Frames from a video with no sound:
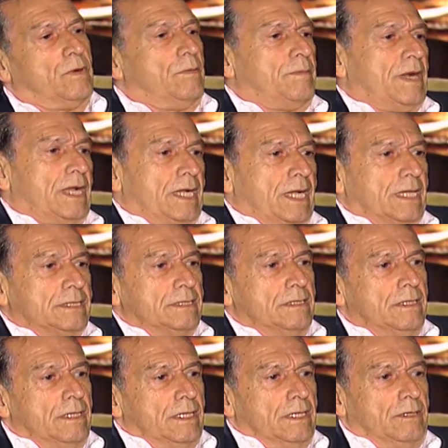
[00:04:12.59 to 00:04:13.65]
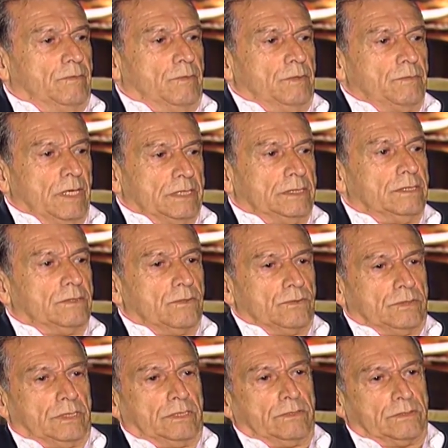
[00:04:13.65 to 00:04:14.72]
para casa e imagino que eu
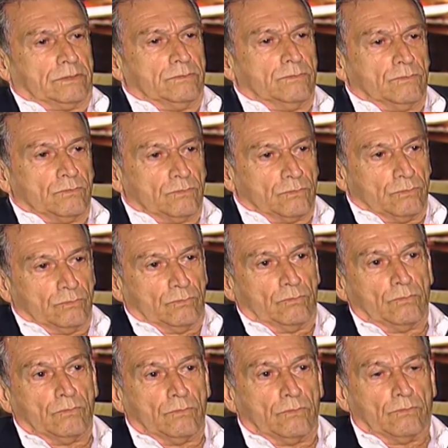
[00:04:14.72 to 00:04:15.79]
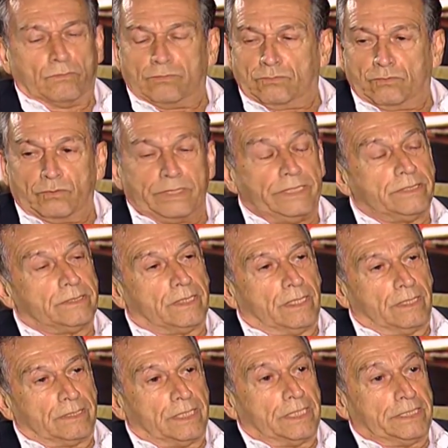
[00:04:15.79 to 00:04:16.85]
seja assim um, um, um turista
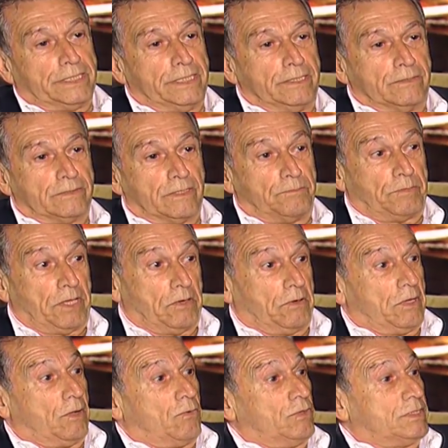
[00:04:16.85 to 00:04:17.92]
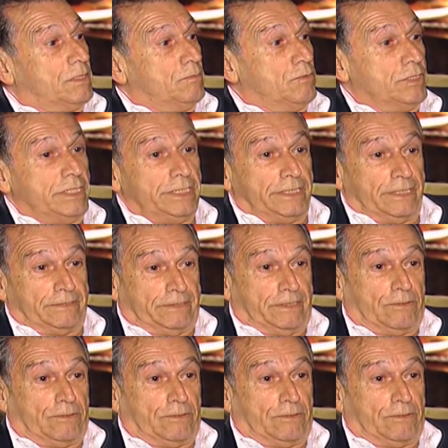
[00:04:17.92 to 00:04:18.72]
argentino, sabe? Pera, hum. que coisa bonita, assim,